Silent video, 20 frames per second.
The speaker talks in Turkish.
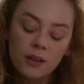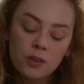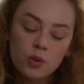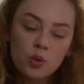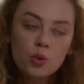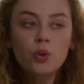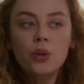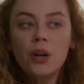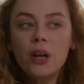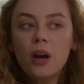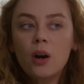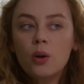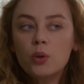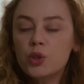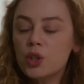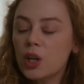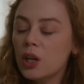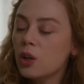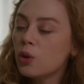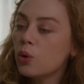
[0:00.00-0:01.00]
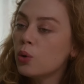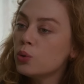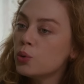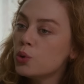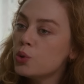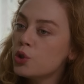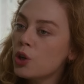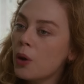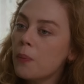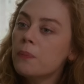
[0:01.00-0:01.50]
Süreyya Hoca'yla
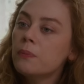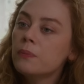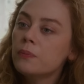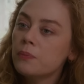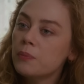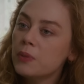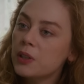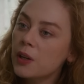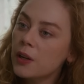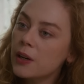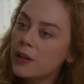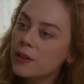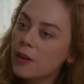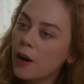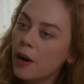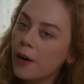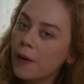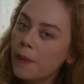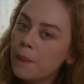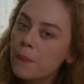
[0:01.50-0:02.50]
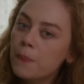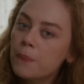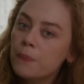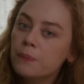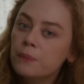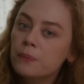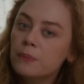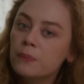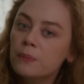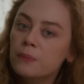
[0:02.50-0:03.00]
konuşacağım bir kere daha.
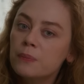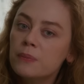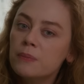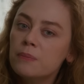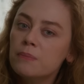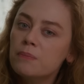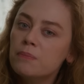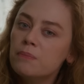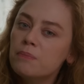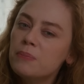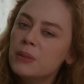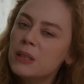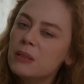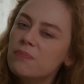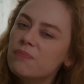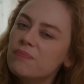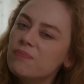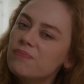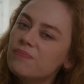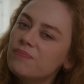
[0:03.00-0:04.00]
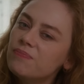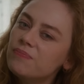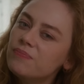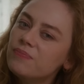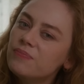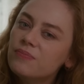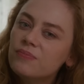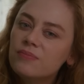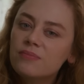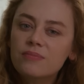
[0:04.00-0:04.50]
Bir
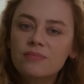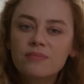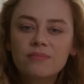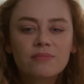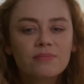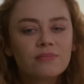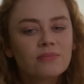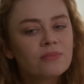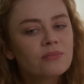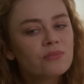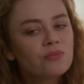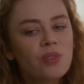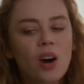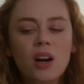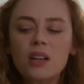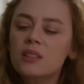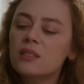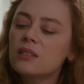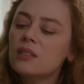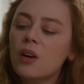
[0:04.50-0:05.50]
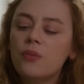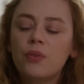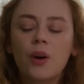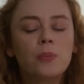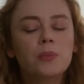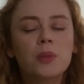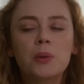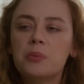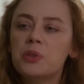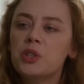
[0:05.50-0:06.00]
var
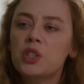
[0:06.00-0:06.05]
kafamda bir